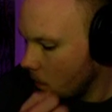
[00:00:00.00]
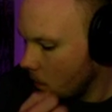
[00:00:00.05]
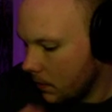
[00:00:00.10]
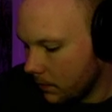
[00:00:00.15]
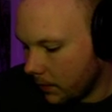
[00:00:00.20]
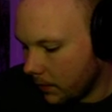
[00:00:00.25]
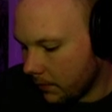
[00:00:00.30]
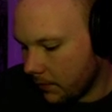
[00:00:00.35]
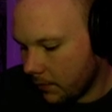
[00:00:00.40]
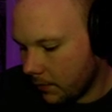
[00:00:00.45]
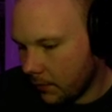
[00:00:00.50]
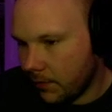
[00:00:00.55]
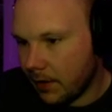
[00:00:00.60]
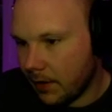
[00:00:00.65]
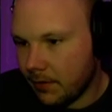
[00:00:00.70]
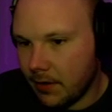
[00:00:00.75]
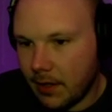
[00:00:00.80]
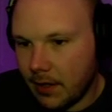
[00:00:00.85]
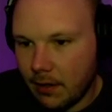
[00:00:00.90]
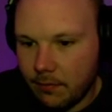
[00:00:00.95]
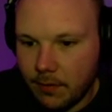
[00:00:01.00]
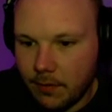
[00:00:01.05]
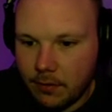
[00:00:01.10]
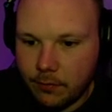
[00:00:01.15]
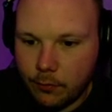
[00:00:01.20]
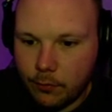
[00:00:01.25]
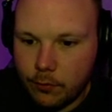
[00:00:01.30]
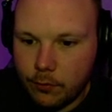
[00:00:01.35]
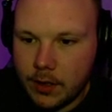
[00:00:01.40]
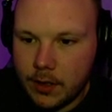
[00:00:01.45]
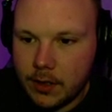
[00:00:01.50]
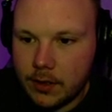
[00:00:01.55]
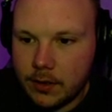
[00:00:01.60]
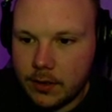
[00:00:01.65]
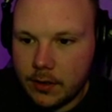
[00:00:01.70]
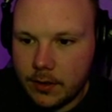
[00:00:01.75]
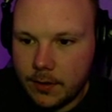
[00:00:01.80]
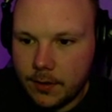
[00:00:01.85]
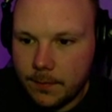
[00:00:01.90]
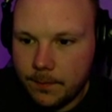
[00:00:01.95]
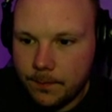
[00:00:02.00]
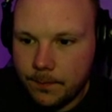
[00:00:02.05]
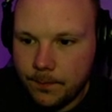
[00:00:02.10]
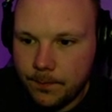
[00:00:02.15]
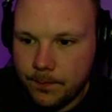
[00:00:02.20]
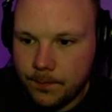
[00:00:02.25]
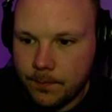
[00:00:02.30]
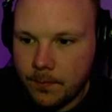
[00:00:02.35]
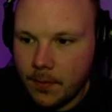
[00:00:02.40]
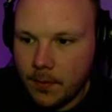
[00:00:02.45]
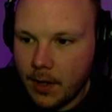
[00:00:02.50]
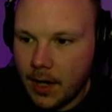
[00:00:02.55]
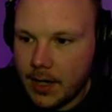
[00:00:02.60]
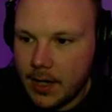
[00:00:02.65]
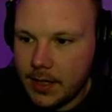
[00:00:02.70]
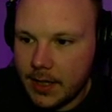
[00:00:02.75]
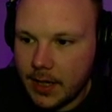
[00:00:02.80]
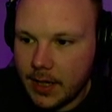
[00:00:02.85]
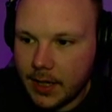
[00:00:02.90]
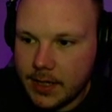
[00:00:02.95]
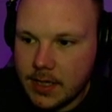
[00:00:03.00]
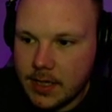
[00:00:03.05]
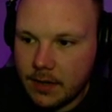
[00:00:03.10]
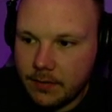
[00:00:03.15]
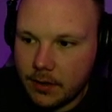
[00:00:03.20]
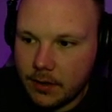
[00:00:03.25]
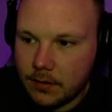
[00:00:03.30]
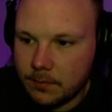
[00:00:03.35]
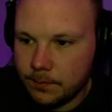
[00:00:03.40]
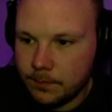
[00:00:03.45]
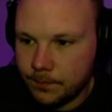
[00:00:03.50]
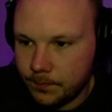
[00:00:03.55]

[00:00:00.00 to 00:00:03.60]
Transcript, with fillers: Das ist quasi das, was früher äh, Heiliger Rächer war.